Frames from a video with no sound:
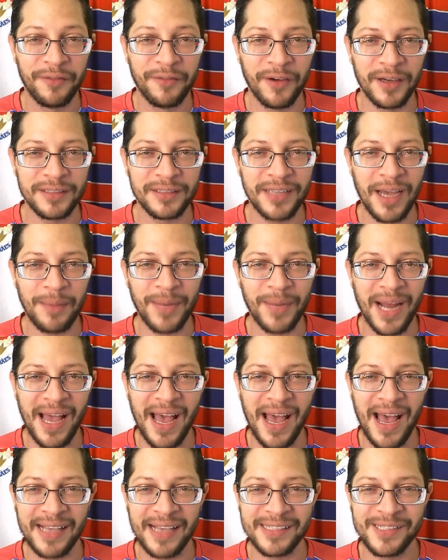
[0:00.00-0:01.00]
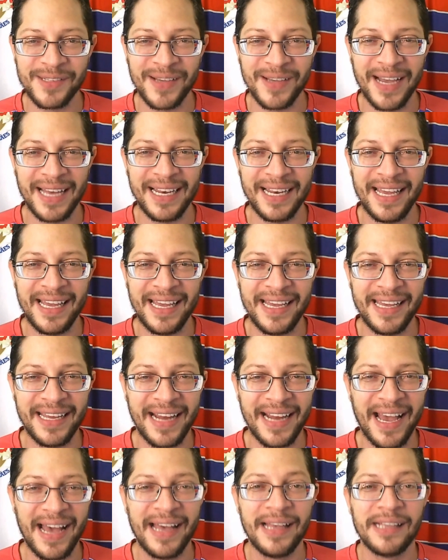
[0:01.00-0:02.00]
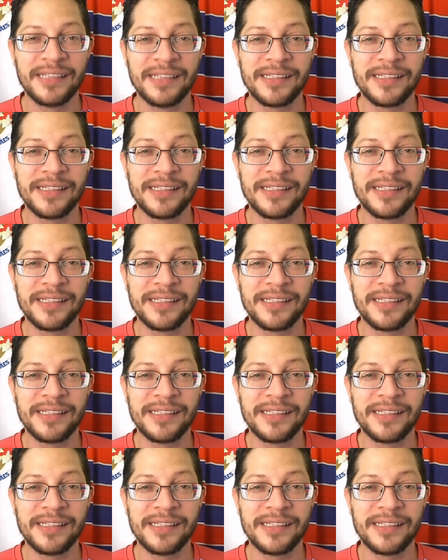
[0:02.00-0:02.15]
Forte abraço, galera!